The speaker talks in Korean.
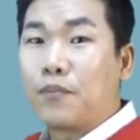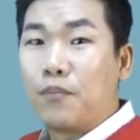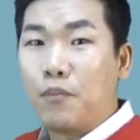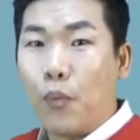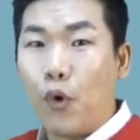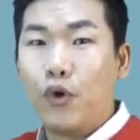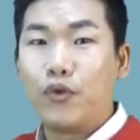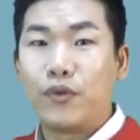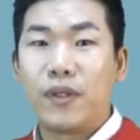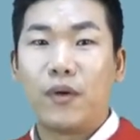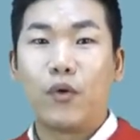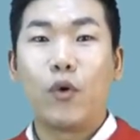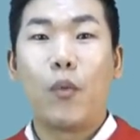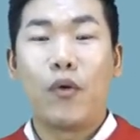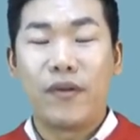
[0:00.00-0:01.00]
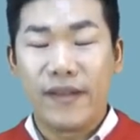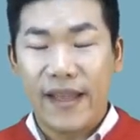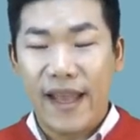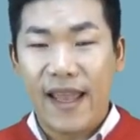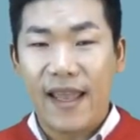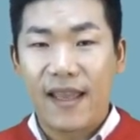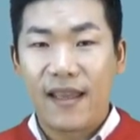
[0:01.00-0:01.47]
보유주택으로
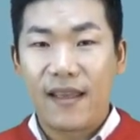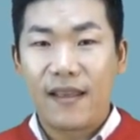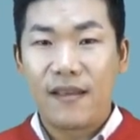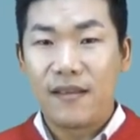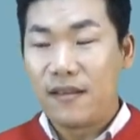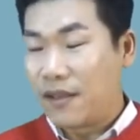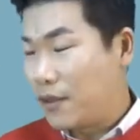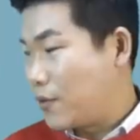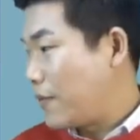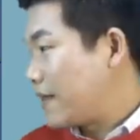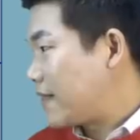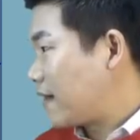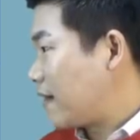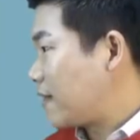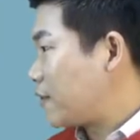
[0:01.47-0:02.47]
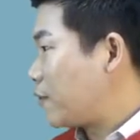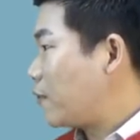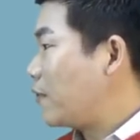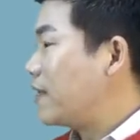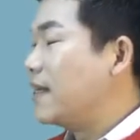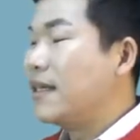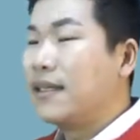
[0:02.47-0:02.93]
보는데 여기도
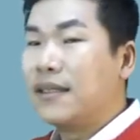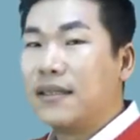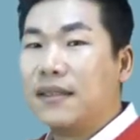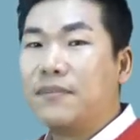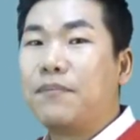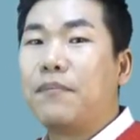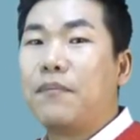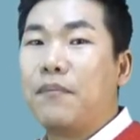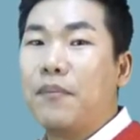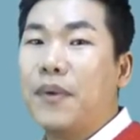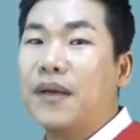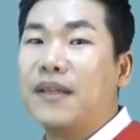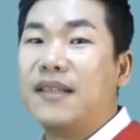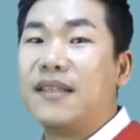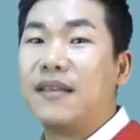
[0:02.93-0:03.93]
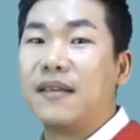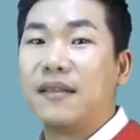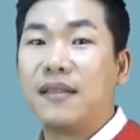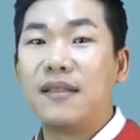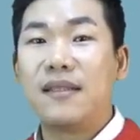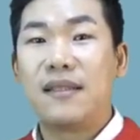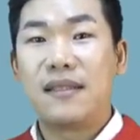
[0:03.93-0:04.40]
마찬가지로 읍면
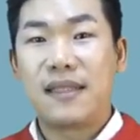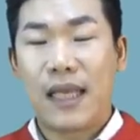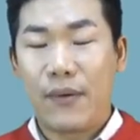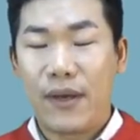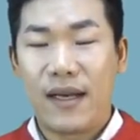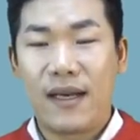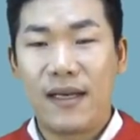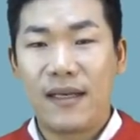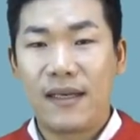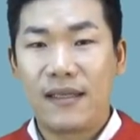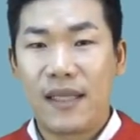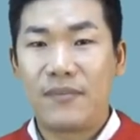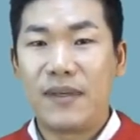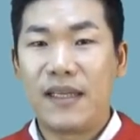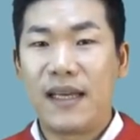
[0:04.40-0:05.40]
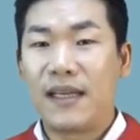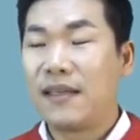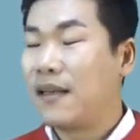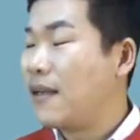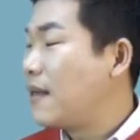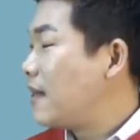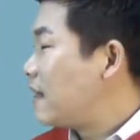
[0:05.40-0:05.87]
지역은 제외가 됩니다.
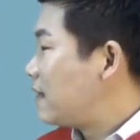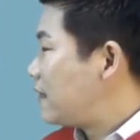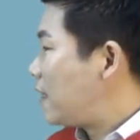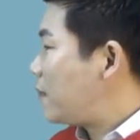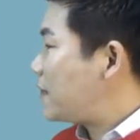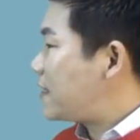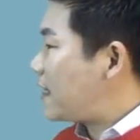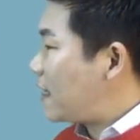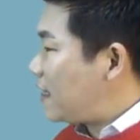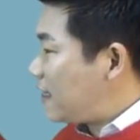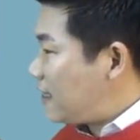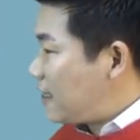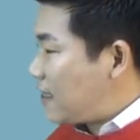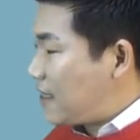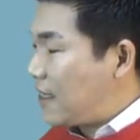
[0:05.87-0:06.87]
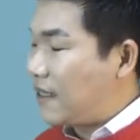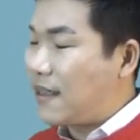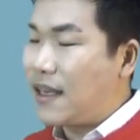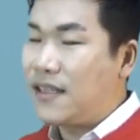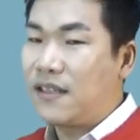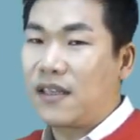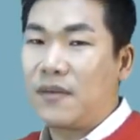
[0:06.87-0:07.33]
세 번째,
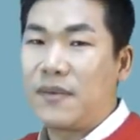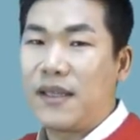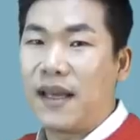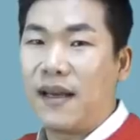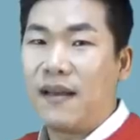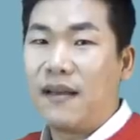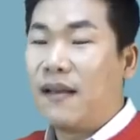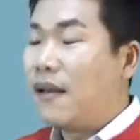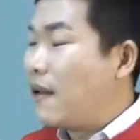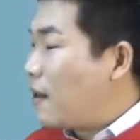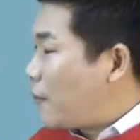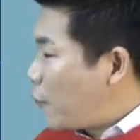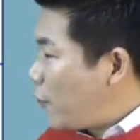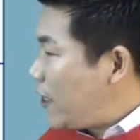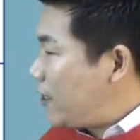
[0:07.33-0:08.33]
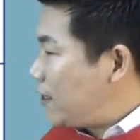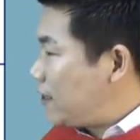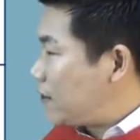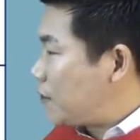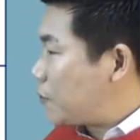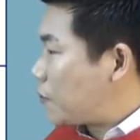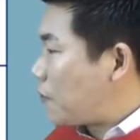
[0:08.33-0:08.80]
기타 지역입니다.
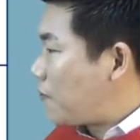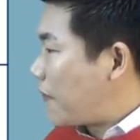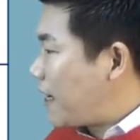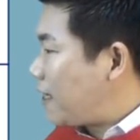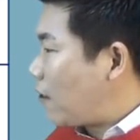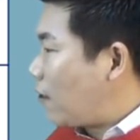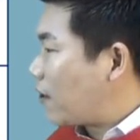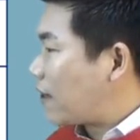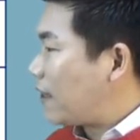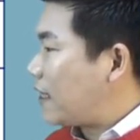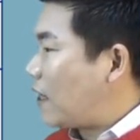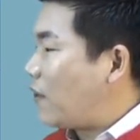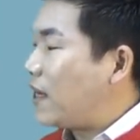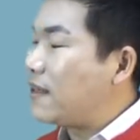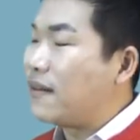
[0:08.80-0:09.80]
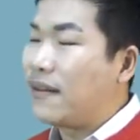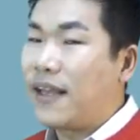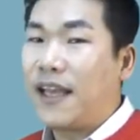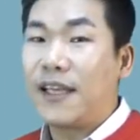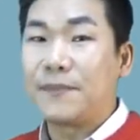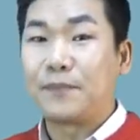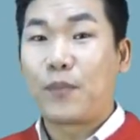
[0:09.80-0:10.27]
표에는 좀 말이 어렵게 나와
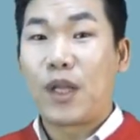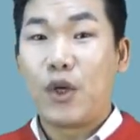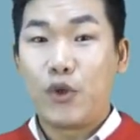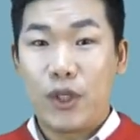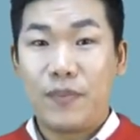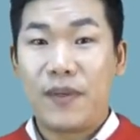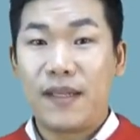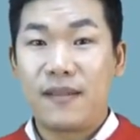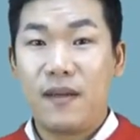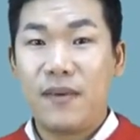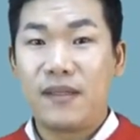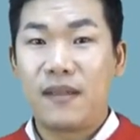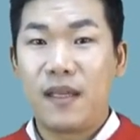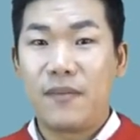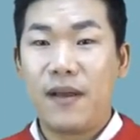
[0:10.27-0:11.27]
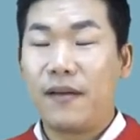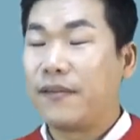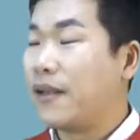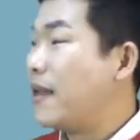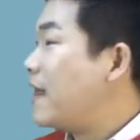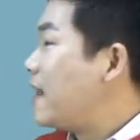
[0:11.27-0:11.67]
있는데 쉽게 설명드리면